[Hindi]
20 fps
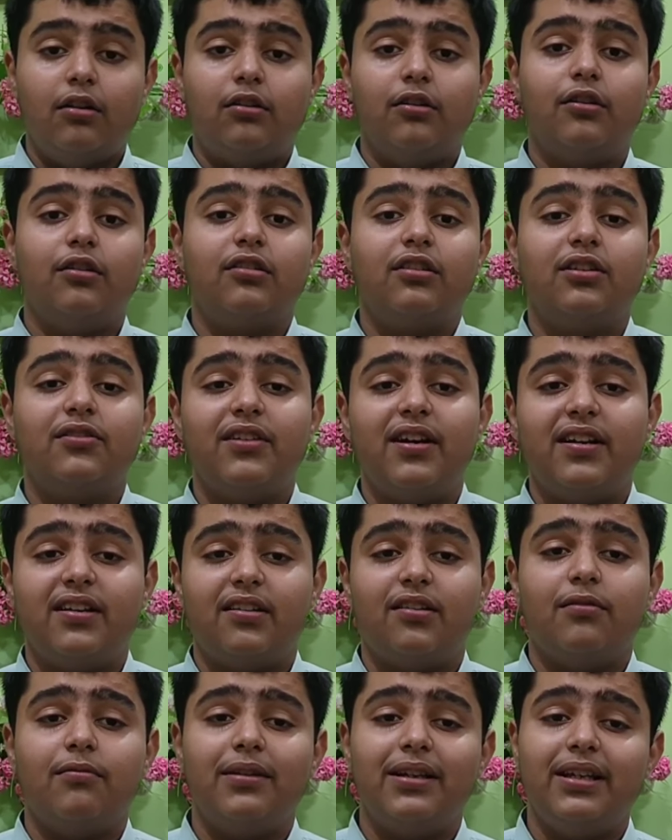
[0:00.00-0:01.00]
दोस्तों तो
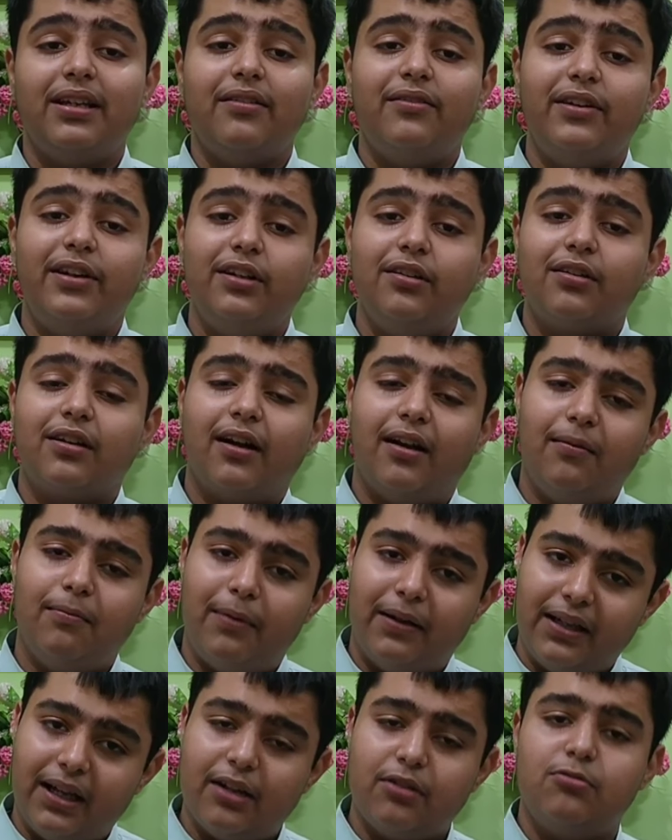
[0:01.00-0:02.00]
वैसे तो मैं ये वीडियो कल
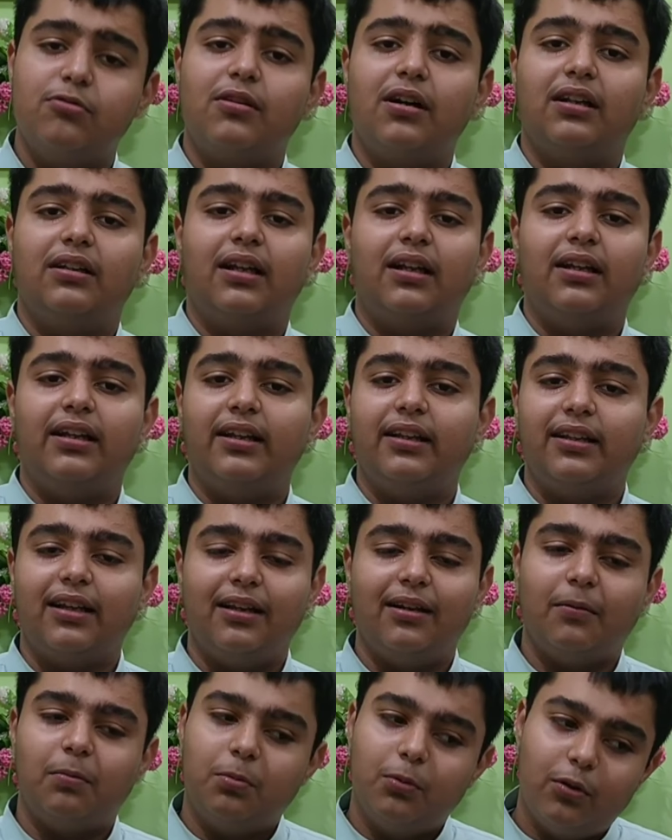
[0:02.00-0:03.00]
बना चुका था नहीं
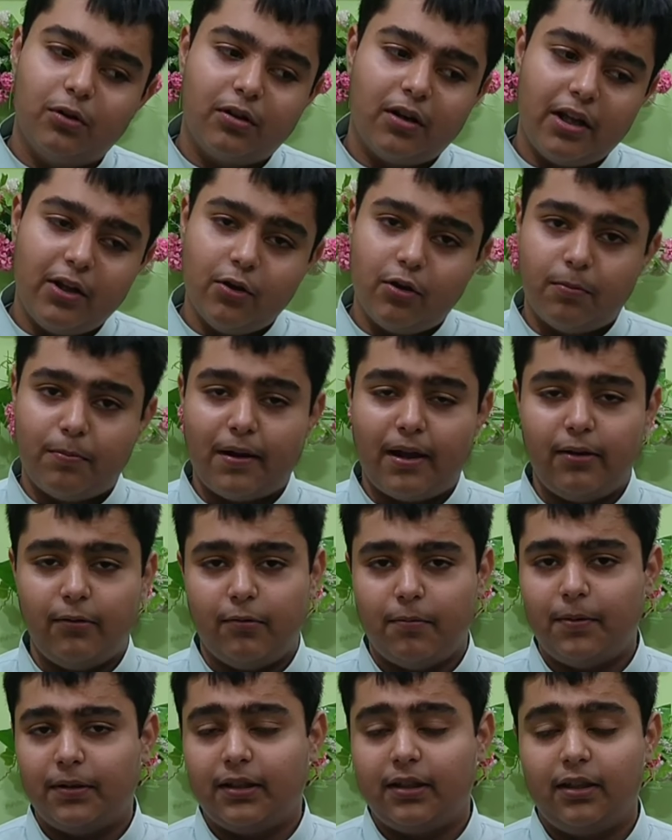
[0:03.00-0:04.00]
कल अपलोड नहीं हो पाई
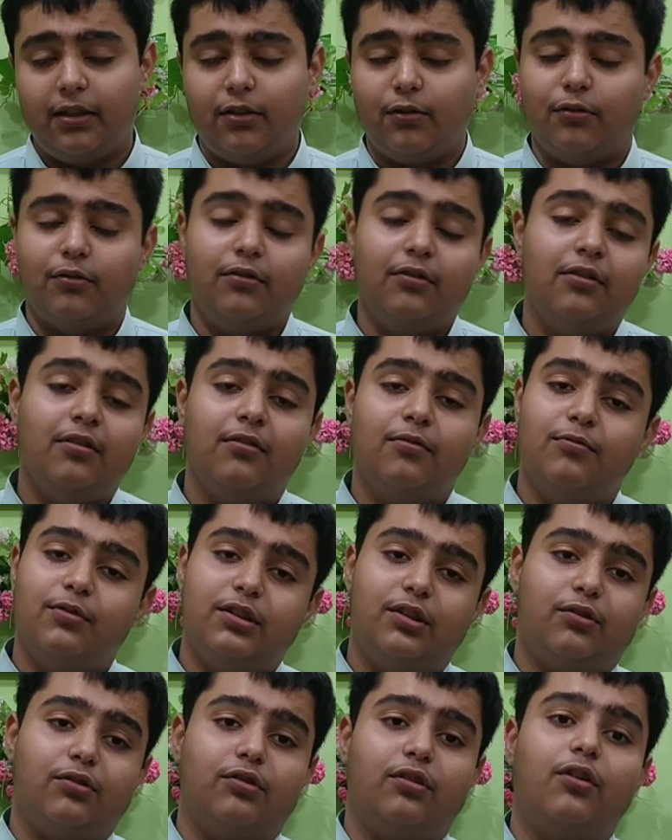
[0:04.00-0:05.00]
वो पता नहीं क्यों
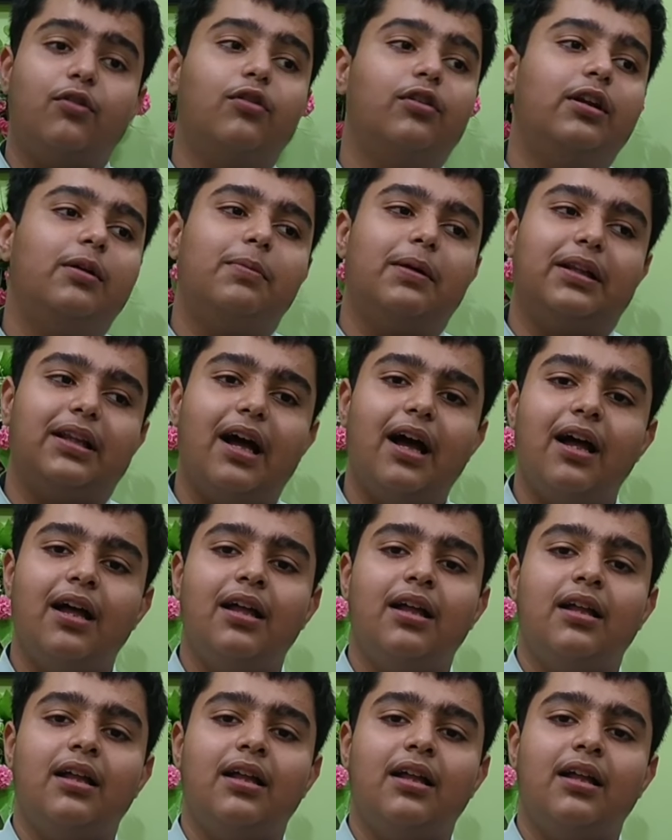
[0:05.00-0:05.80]
मुझे खुद को नहीं पता